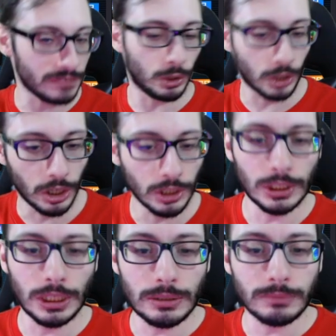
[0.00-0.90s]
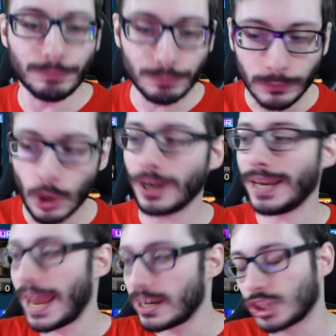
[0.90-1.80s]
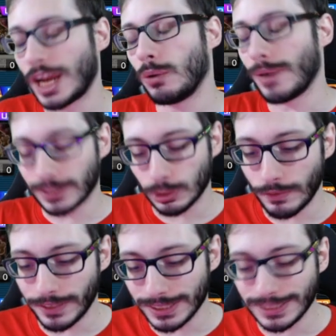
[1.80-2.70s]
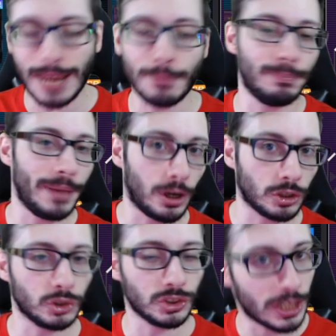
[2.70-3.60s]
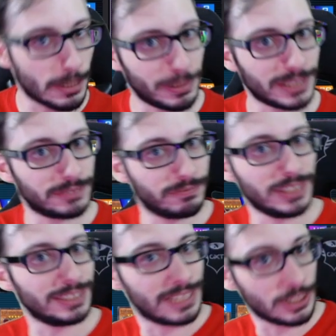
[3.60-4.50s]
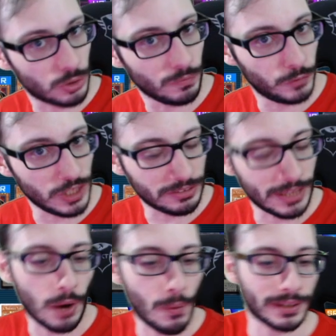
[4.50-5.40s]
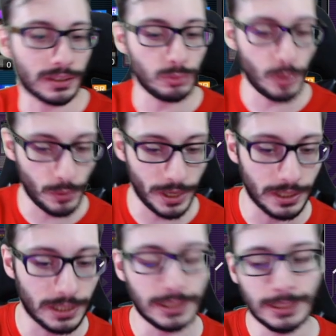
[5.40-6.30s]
no? Ok, c'è il 42-26, però sono sempre 26 sconfitte, 42 win.